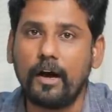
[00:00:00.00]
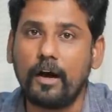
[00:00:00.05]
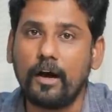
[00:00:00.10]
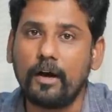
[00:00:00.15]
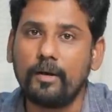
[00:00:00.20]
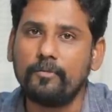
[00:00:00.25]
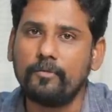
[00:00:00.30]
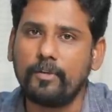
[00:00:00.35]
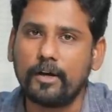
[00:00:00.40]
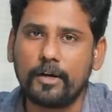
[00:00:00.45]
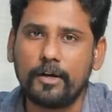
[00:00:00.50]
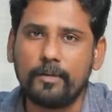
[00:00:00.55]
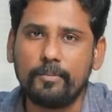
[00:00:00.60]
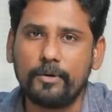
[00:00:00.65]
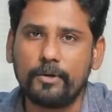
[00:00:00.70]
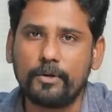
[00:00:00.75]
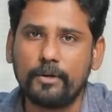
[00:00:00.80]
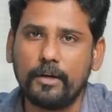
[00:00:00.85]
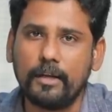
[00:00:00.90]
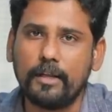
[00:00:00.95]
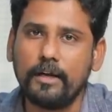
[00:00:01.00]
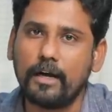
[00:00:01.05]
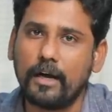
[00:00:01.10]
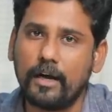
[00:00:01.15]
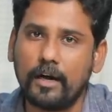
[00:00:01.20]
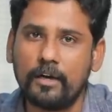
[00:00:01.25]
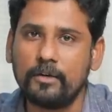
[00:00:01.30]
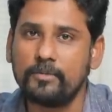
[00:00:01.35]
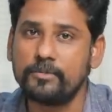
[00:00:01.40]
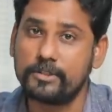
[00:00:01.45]
ஆளும் வர்க்கம் மட்டும் இல்லை
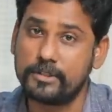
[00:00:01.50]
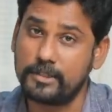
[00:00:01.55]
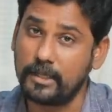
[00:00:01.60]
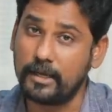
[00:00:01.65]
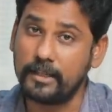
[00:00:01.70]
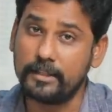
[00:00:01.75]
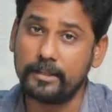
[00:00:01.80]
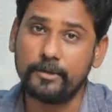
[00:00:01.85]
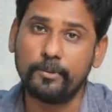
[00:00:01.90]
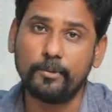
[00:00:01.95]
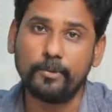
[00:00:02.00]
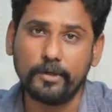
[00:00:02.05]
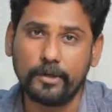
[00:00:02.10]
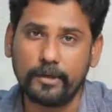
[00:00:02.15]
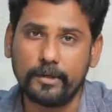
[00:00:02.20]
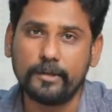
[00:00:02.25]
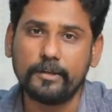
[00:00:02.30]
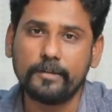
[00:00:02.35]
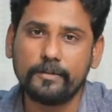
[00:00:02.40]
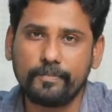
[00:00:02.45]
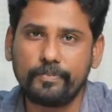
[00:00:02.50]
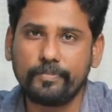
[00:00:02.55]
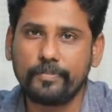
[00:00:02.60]
ஆளும் சாதின்னு ஒன்று இருக்குது